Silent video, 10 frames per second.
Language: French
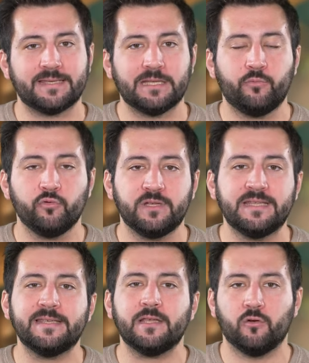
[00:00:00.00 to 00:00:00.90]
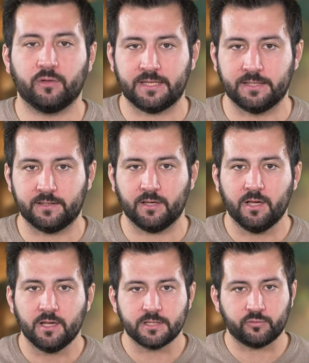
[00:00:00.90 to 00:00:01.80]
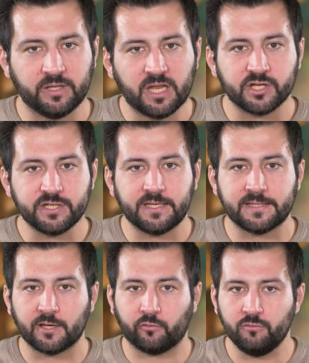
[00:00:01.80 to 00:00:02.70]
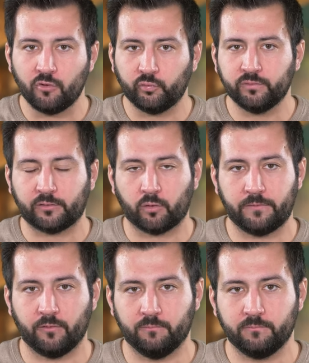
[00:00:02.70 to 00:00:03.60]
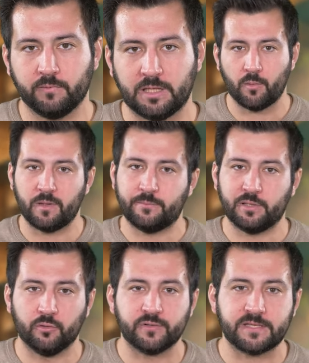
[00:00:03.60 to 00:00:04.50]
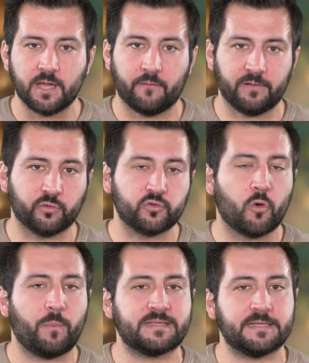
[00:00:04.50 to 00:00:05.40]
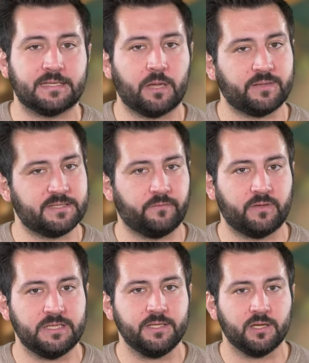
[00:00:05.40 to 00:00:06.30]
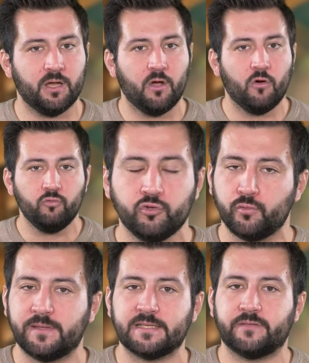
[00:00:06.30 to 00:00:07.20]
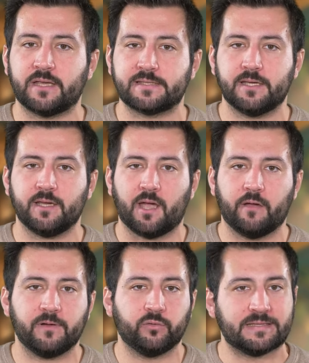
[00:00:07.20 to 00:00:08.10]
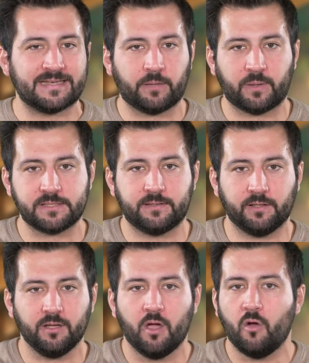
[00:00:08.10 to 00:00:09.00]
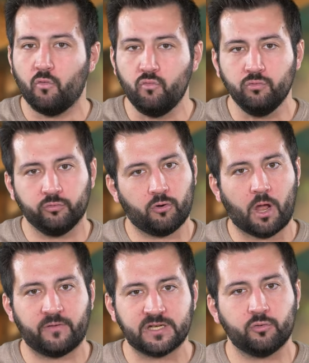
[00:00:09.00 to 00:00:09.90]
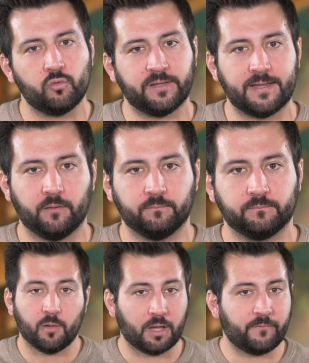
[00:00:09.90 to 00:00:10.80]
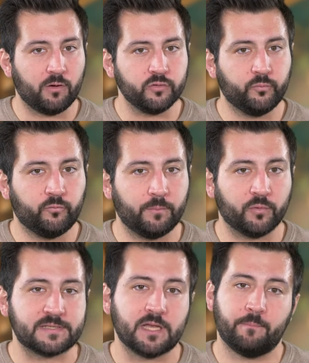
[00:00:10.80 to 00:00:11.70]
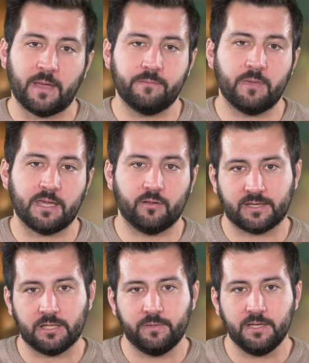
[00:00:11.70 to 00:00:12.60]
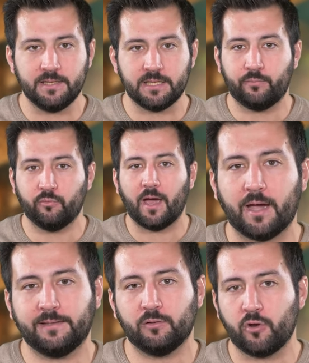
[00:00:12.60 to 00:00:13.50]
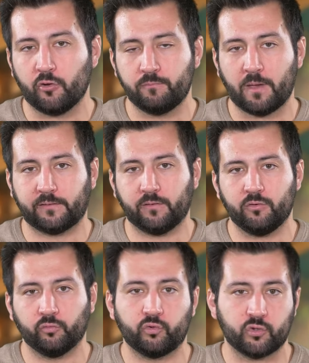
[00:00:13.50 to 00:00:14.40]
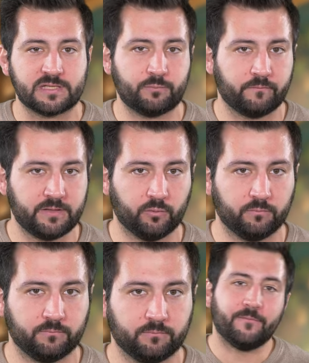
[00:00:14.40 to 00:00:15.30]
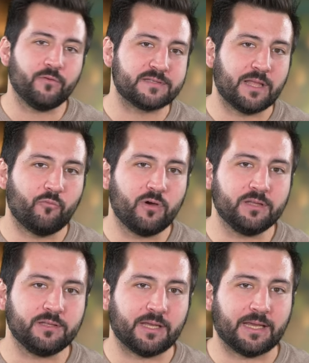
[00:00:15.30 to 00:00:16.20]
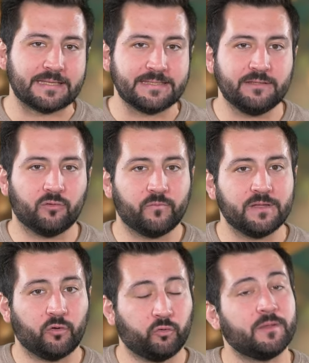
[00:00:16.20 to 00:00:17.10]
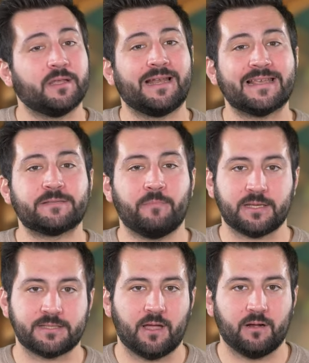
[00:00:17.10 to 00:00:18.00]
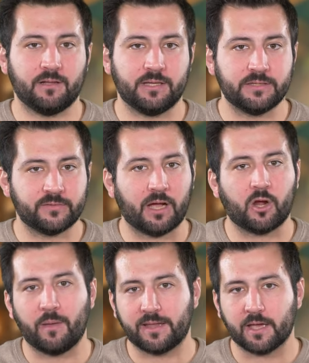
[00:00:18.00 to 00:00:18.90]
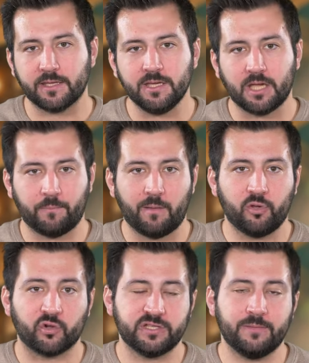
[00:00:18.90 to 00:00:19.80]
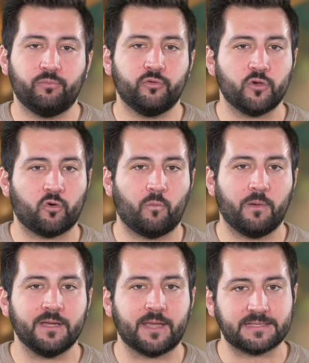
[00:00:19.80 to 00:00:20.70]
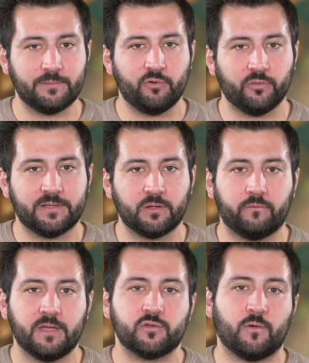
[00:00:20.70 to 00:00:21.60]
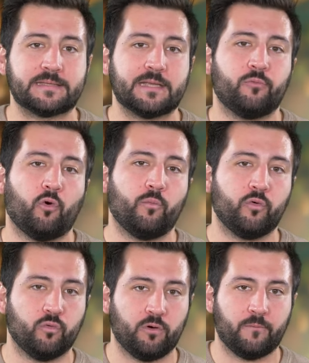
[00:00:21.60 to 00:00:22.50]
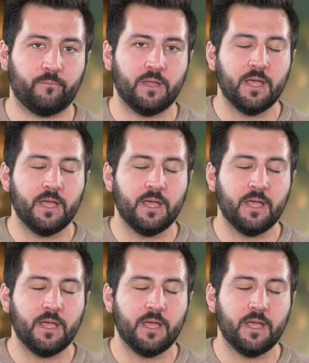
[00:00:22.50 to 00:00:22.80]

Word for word: c'est qu'il peut utiliser le ki. C'est une énergie qui circule dans tout être vivant. Il peut manipuler le sien afin de surpasser ses capacités physiques, ou celui de ses adversaires afin de les incapaciter ou de leur infliger de lourds dégâts. Comme référence, vous pouvez penser à Pai Mei dans Kill Bill, qui peut arrêter le cœur d'une personne en touchant ses points vitaux. Les forces d'un moine résident dans le fait que soit une classe martiale. Il sera comme un guerrier, capable d'enchaîner plusieurs combats, car ses points de ki reviennent sur un simple repos court.